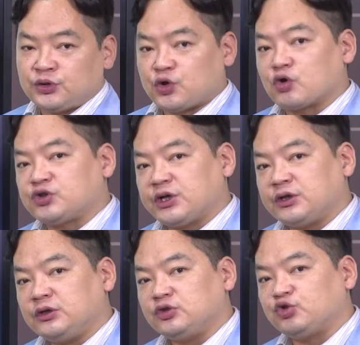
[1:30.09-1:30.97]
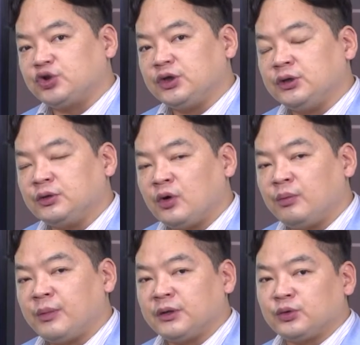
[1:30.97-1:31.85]
적자를 줄이는
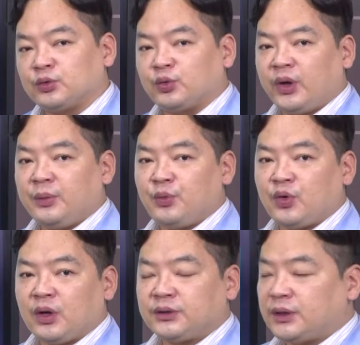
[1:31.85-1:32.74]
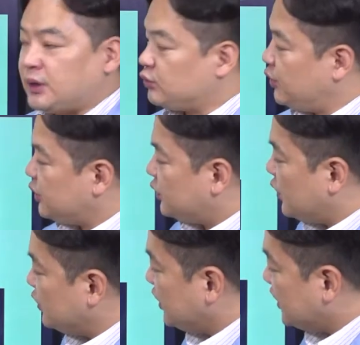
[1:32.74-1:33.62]
것만으로도 행복하다라고 했던